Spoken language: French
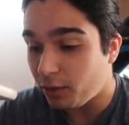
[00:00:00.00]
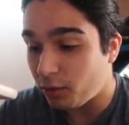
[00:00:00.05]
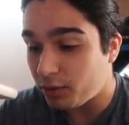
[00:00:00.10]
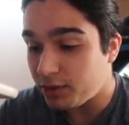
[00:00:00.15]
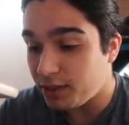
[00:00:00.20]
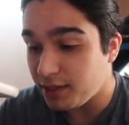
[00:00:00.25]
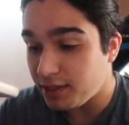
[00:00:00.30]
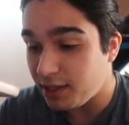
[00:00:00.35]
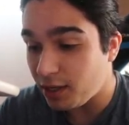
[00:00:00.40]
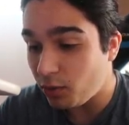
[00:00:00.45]

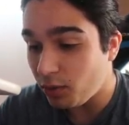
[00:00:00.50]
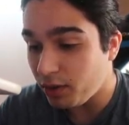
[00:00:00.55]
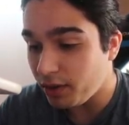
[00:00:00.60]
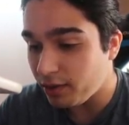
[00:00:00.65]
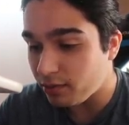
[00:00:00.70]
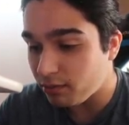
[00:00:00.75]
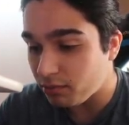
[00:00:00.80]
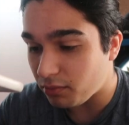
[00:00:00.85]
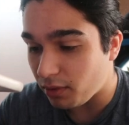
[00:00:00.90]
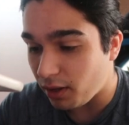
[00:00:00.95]
Donc, ça, c'est quoi
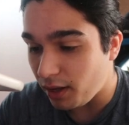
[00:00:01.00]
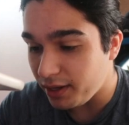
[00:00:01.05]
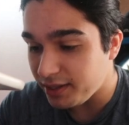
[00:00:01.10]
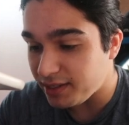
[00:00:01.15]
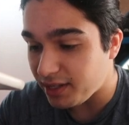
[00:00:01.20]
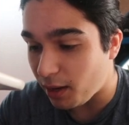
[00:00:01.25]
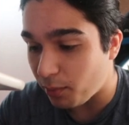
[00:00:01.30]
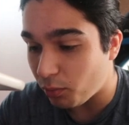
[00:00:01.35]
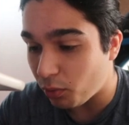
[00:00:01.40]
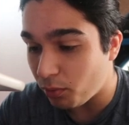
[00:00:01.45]
Ah,
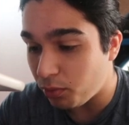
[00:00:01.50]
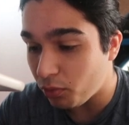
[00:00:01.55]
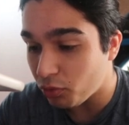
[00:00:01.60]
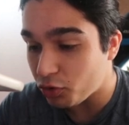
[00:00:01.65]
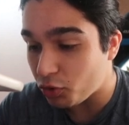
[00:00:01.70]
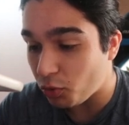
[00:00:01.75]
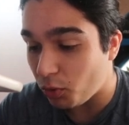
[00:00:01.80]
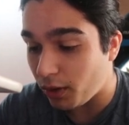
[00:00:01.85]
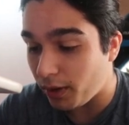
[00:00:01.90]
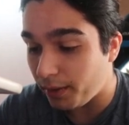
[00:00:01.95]
c'est un bonbon,
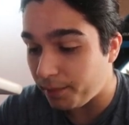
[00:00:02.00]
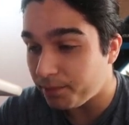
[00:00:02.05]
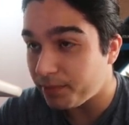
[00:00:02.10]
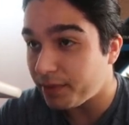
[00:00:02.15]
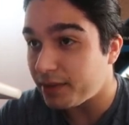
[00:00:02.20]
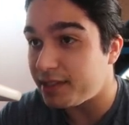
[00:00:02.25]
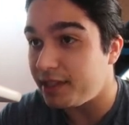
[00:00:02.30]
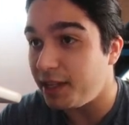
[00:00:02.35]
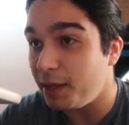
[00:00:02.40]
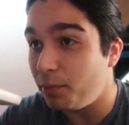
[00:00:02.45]
je crois.
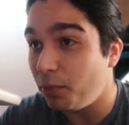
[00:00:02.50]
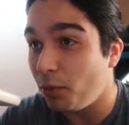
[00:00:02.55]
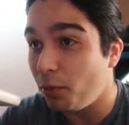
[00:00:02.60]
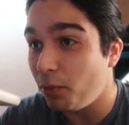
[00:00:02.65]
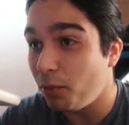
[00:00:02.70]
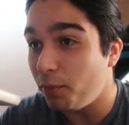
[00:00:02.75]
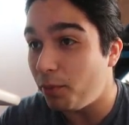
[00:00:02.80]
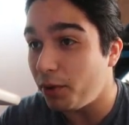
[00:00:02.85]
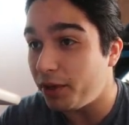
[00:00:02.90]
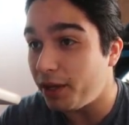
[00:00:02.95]
C'est des
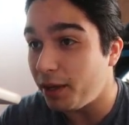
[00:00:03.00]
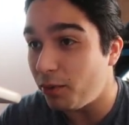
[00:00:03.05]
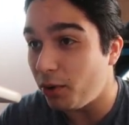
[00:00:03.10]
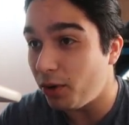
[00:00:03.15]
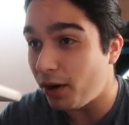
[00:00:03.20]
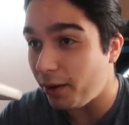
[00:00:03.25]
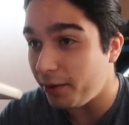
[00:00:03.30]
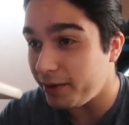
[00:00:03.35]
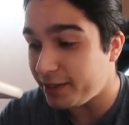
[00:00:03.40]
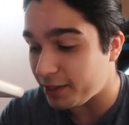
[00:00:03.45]
bonbons
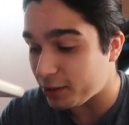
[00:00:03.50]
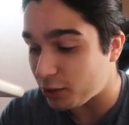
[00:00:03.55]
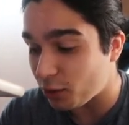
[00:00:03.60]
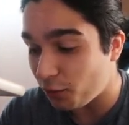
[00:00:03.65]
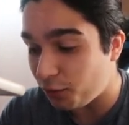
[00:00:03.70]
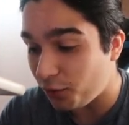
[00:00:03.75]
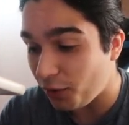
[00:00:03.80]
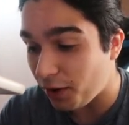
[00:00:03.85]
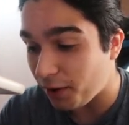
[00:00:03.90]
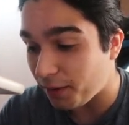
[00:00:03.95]
Pokéball. Ah oui, ça
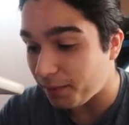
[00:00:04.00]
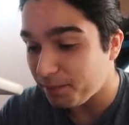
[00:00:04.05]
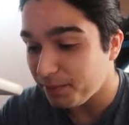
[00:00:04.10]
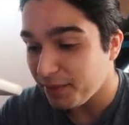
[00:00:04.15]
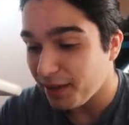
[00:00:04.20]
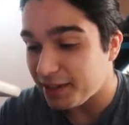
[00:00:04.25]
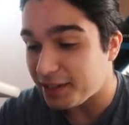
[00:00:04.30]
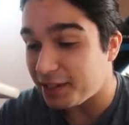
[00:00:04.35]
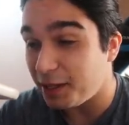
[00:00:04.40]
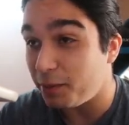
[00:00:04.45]
sent fort.
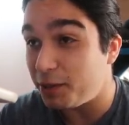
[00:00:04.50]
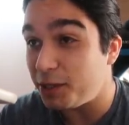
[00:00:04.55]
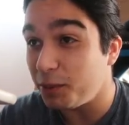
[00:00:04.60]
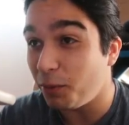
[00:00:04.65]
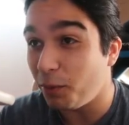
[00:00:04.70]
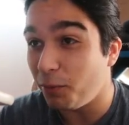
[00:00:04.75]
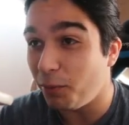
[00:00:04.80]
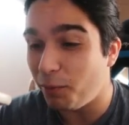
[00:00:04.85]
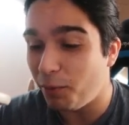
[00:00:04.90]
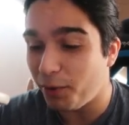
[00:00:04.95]
C'est des petits
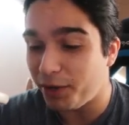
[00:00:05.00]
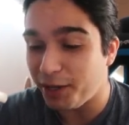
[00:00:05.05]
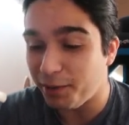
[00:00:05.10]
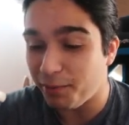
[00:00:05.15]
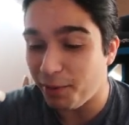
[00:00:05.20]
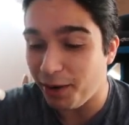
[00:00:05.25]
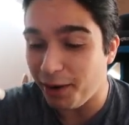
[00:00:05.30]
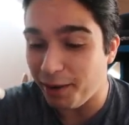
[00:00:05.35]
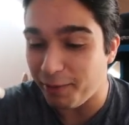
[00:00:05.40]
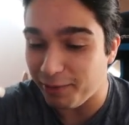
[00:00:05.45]
bonbons
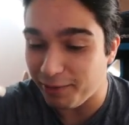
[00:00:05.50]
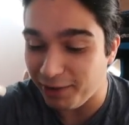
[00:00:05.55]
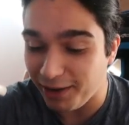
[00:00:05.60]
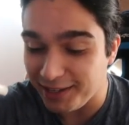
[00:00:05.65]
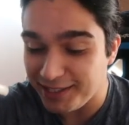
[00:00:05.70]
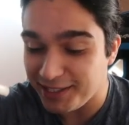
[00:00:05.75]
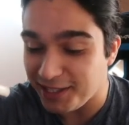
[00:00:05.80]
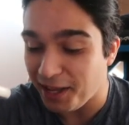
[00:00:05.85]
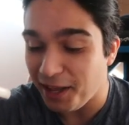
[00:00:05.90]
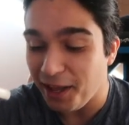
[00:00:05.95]
Pokéball. Ah bah
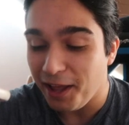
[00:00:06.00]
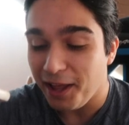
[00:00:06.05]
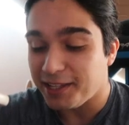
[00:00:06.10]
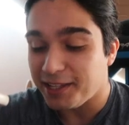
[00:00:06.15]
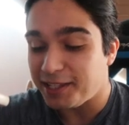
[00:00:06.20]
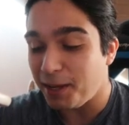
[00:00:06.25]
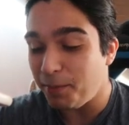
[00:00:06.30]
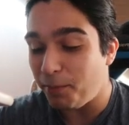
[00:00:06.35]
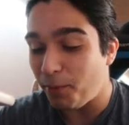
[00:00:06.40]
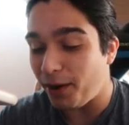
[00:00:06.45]
voilà,
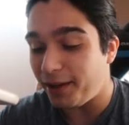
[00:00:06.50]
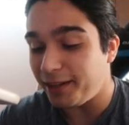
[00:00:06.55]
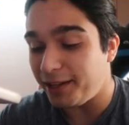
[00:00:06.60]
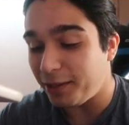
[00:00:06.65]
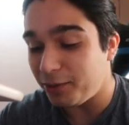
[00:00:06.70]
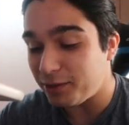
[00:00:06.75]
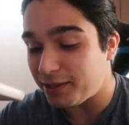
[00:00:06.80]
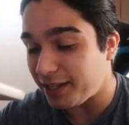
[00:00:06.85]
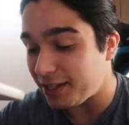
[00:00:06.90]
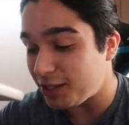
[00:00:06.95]
c'est pour la
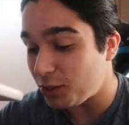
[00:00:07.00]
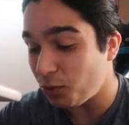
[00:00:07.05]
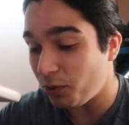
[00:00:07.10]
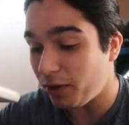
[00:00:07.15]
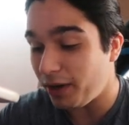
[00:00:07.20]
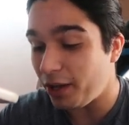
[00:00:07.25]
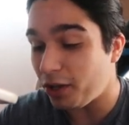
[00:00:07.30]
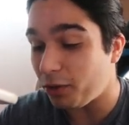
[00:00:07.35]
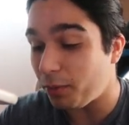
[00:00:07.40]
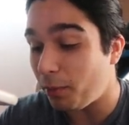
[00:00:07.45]

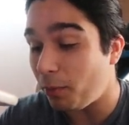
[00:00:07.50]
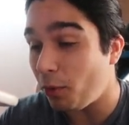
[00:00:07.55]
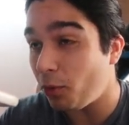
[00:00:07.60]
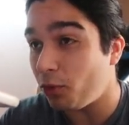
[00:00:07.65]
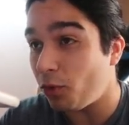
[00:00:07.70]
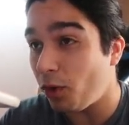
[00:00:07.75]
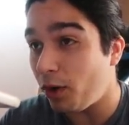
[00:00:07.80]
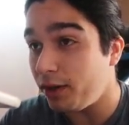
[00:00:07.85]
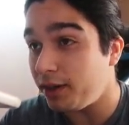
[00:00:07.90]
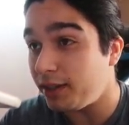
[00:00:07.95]
dégustation. Et là, normalement,
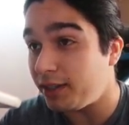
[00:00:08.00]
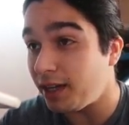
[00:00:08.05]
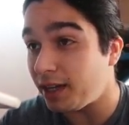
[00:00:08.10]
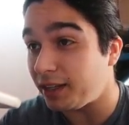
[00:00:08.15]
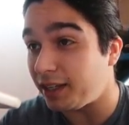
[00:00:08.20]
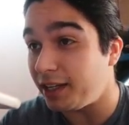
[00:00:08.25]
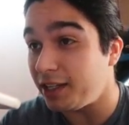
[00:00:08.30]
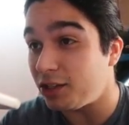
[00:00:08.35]
on aura une carte.